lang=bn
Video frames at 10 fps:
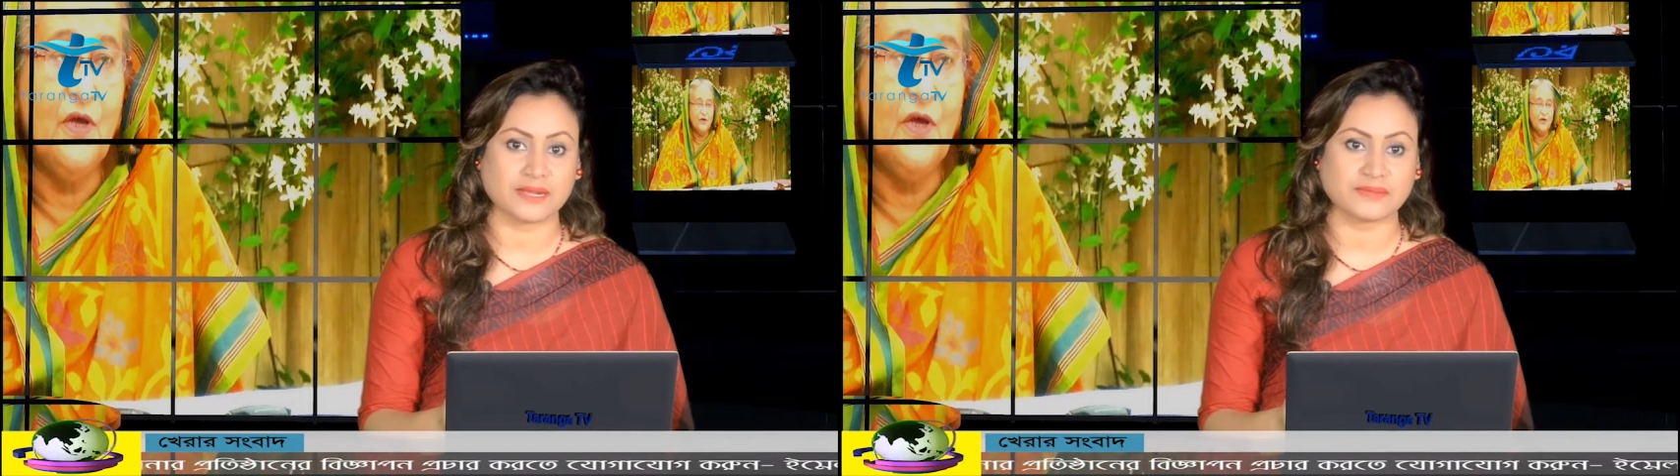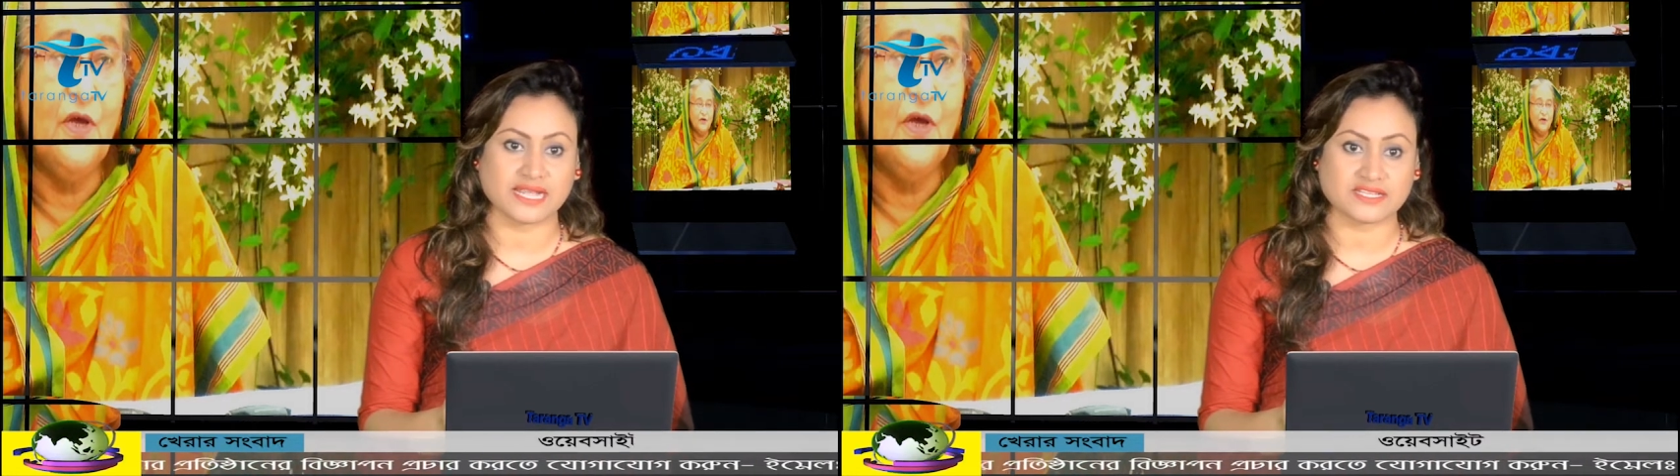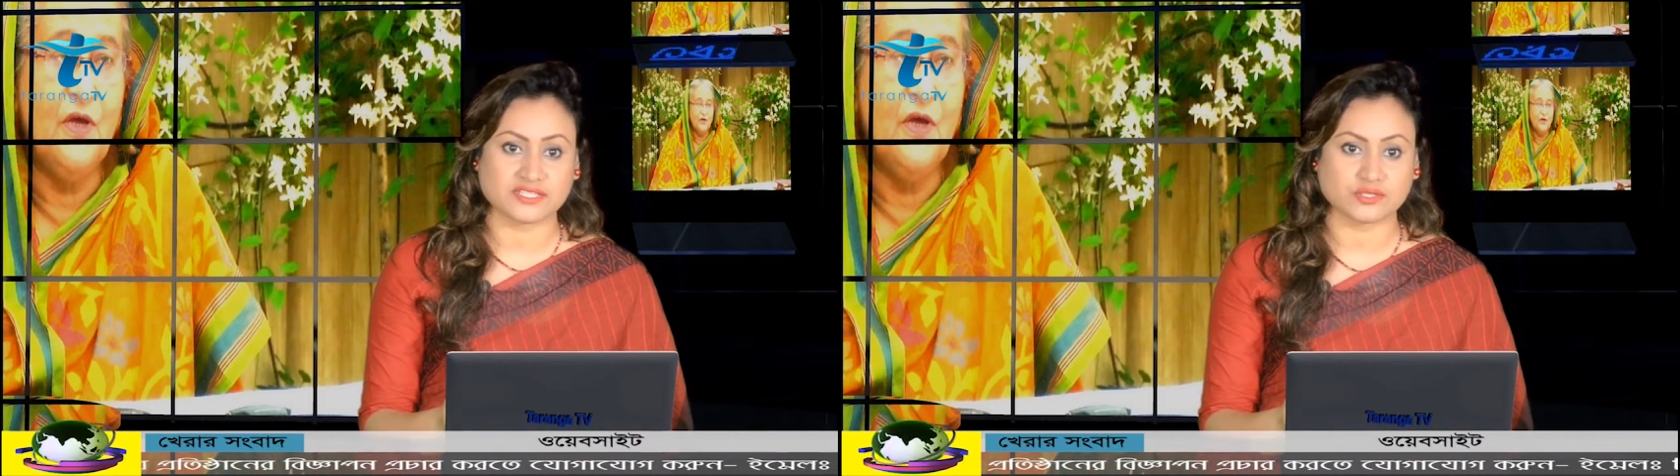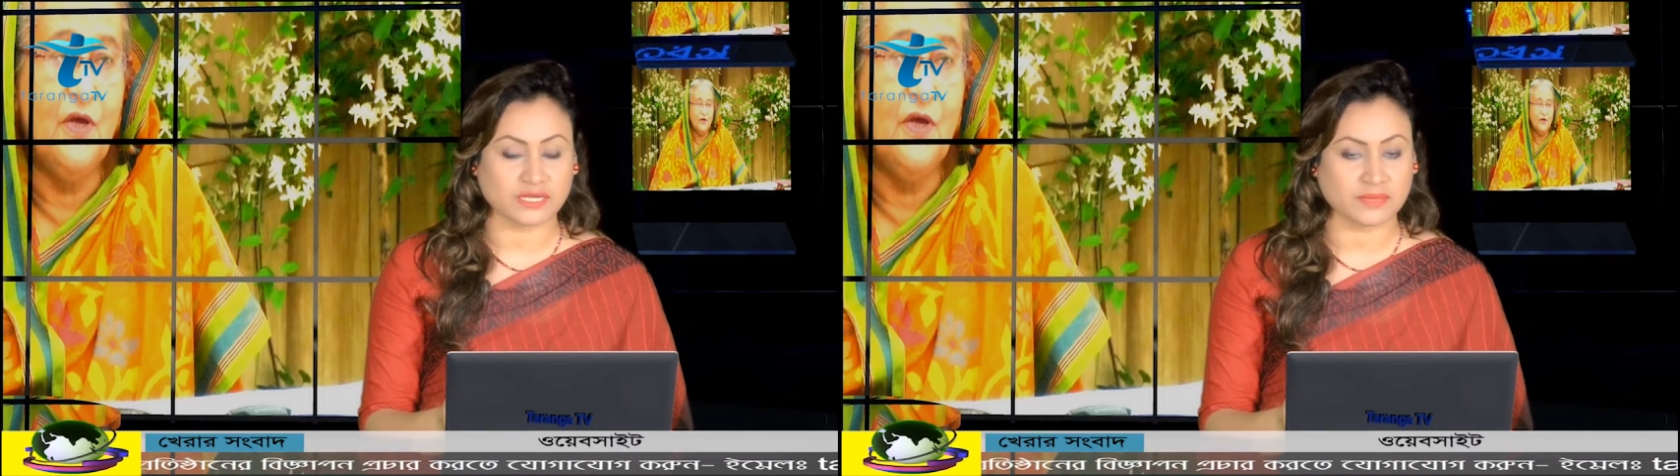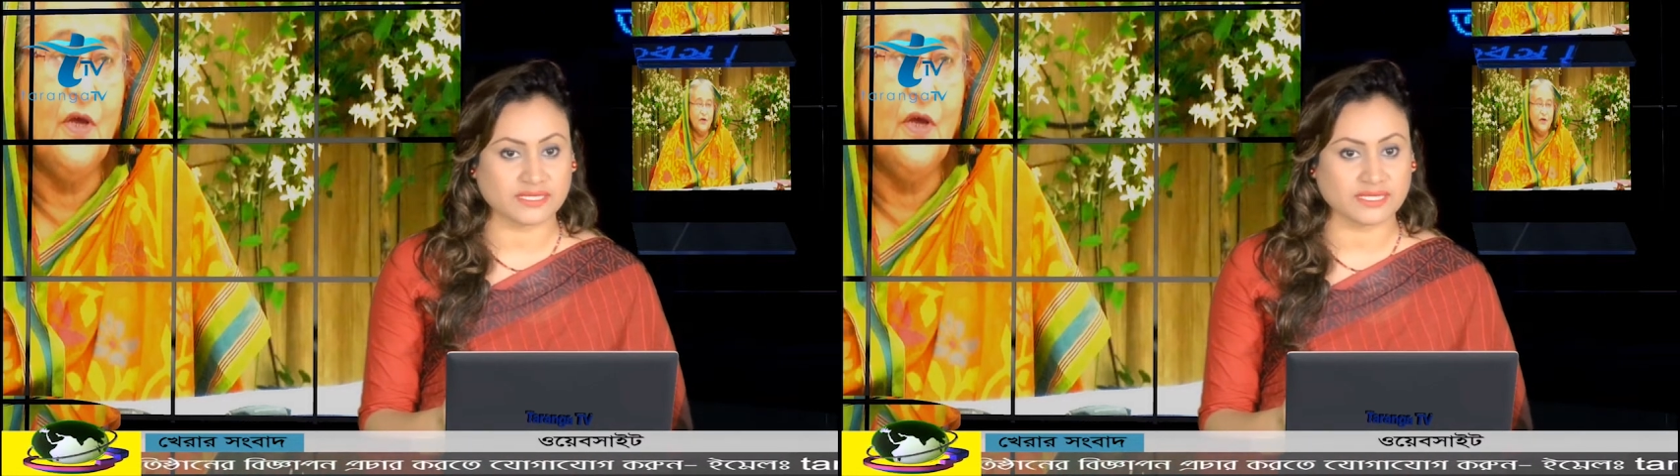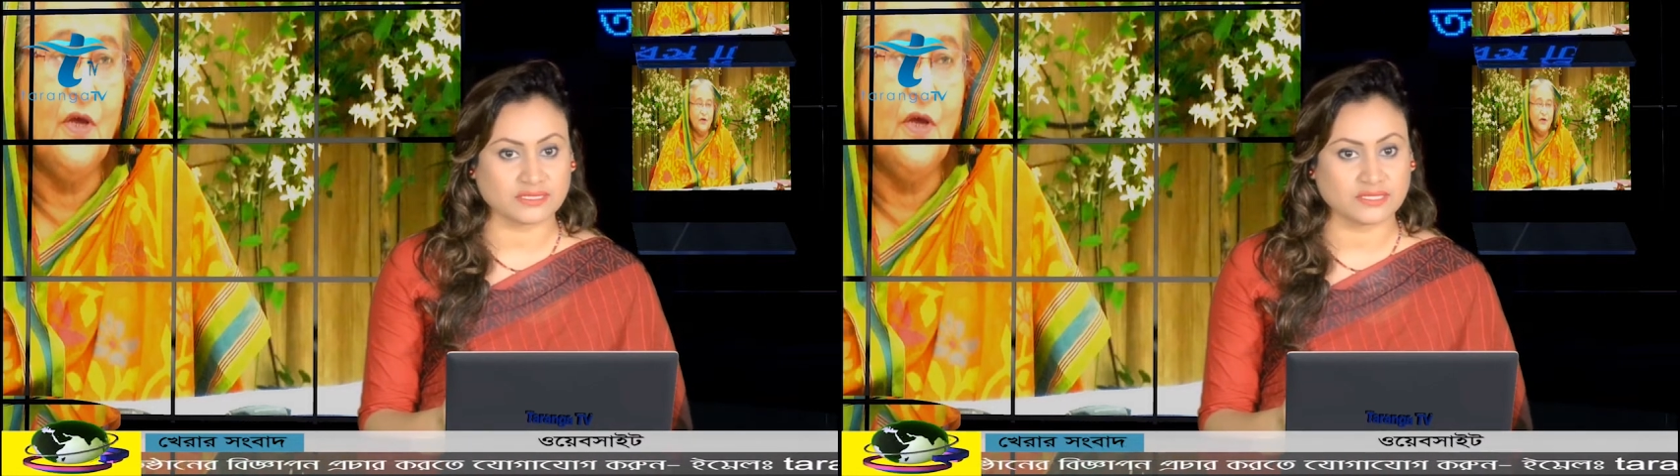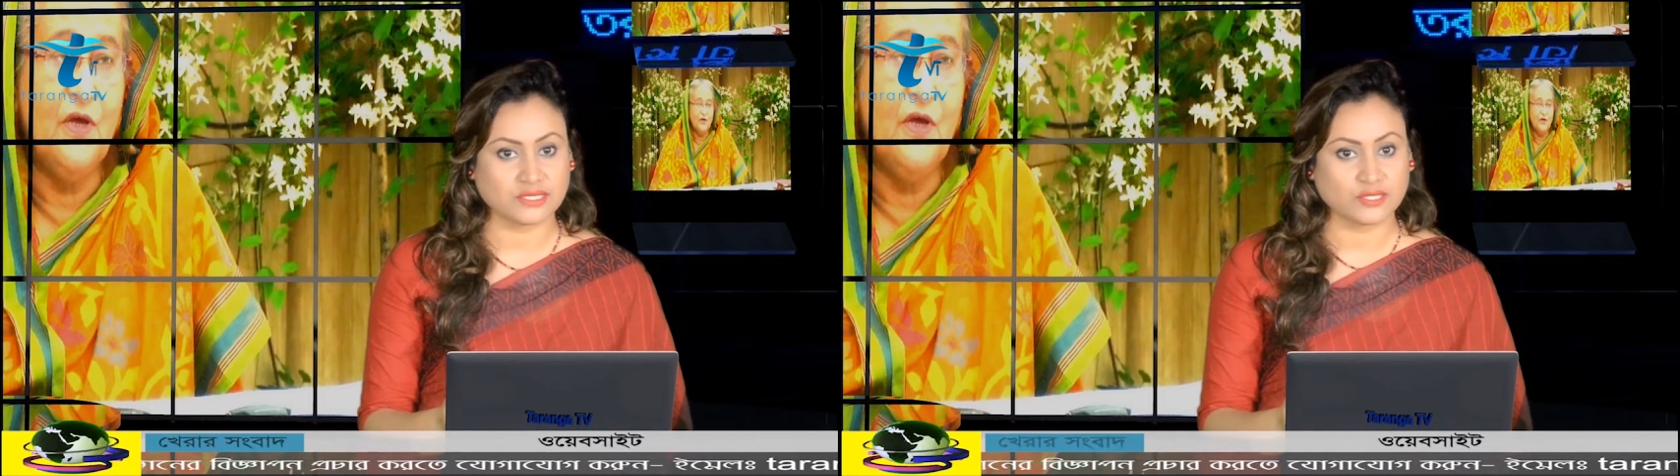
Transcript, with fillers: কাপ টেনিস টুর্নামেন্টের